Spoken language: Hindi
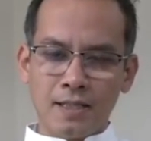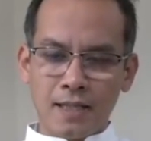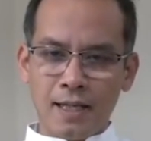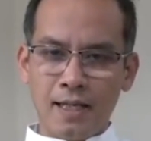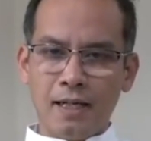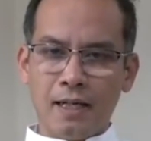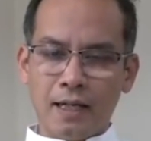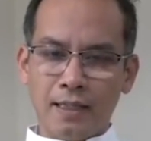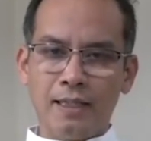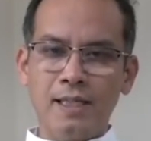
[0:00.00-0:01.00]
से
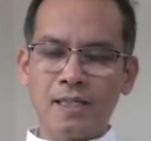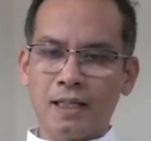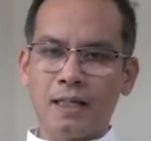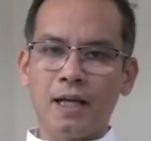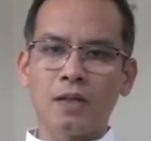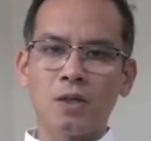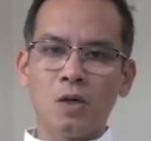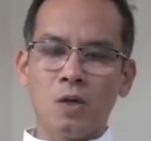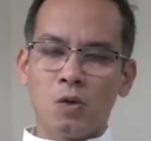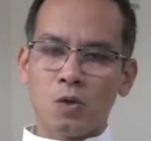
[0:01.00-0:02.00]
अंधी सरकार
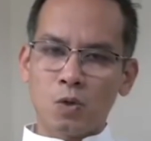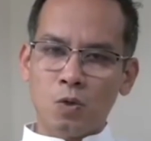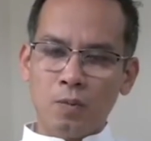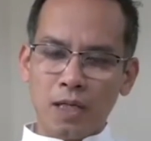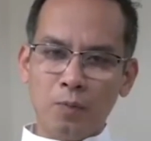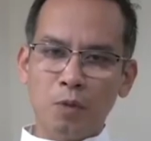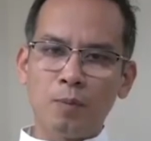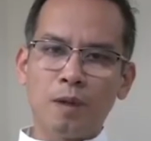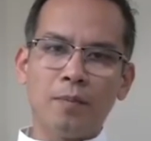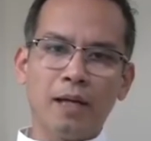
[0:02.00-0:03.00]
उसको
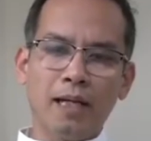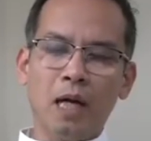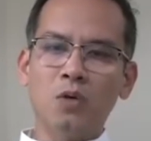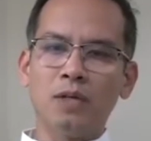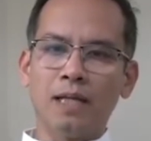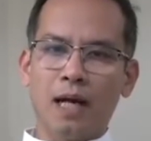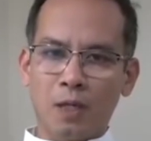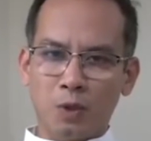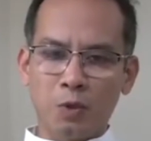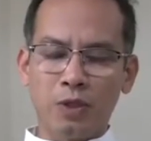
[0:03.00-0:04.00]
मणिपुर में महिलाओं की
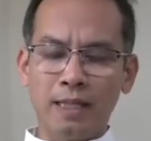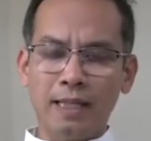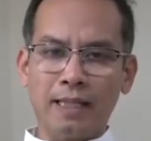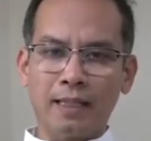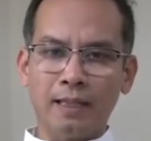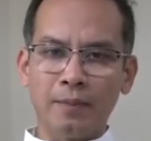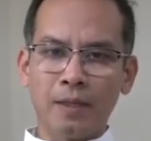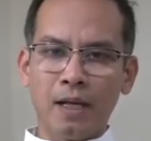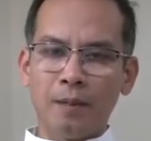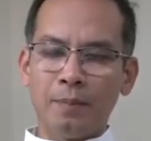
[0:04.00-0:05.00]
आंसू नहीं दिखते
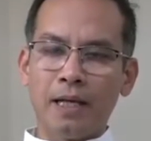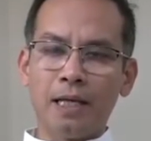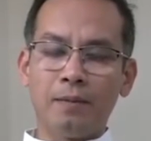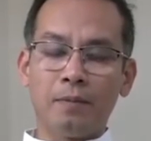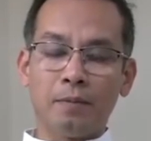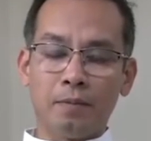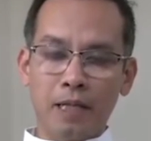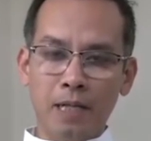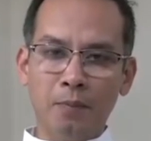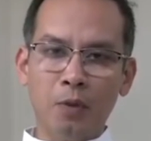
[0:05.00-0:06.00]

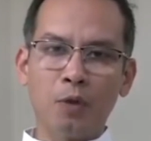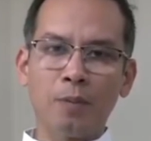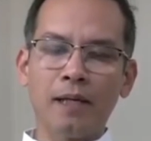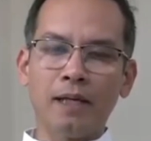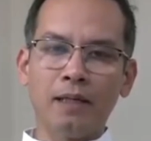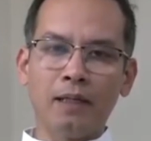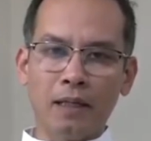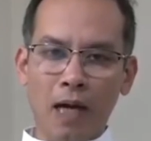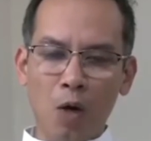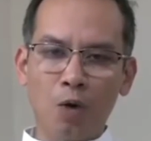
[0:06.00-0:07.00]
मणिपुर
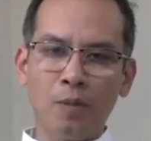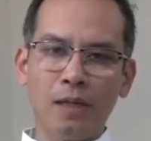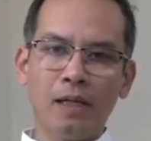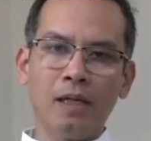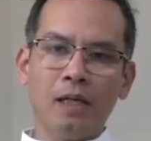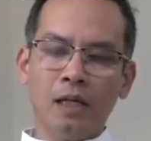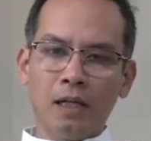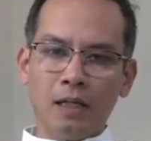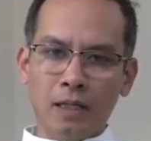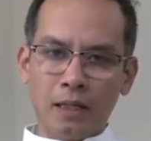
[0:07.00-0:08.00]
में गाँव में
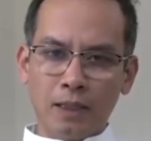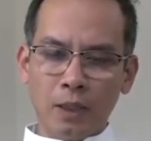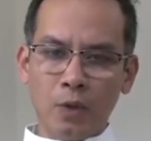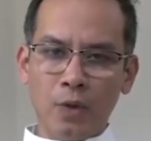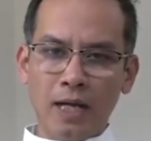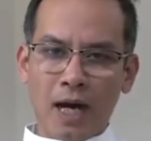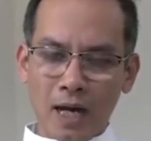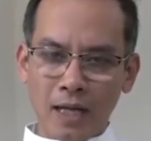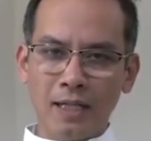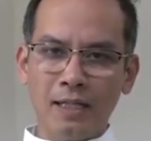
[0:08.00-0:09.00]
लगती हुई
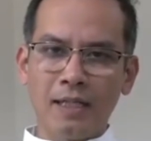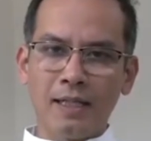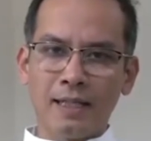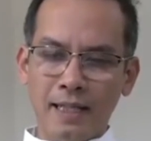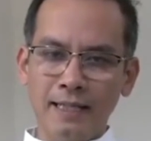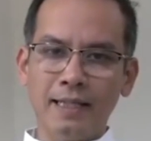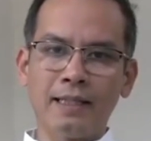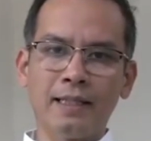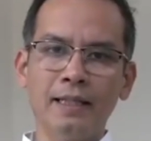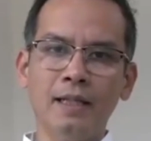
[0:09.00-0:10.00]
आग नहीं
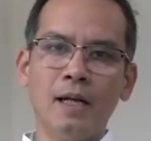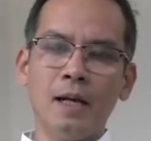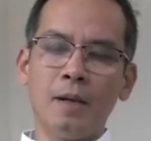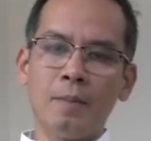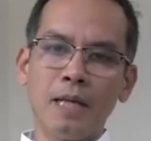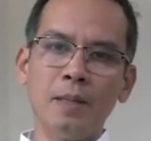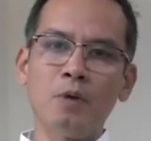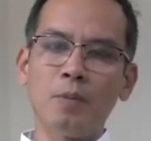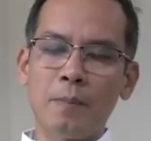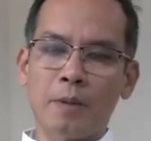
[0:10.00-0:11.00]
दिखती
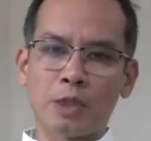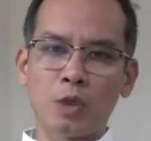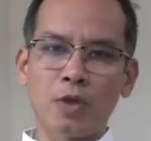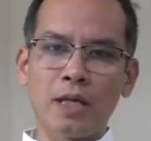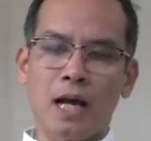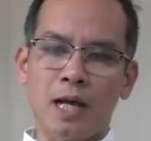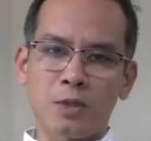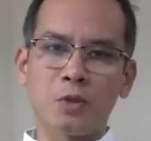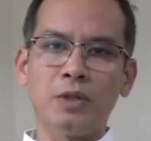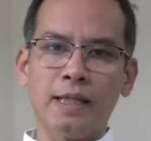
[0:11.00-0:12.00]
मणिपुर में बच्चों के
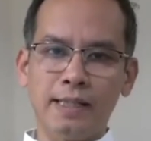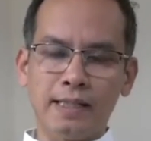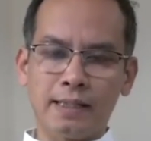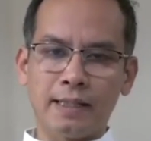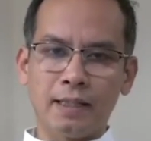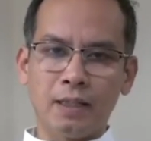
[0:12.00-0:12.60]
आंसू नहीं दिखते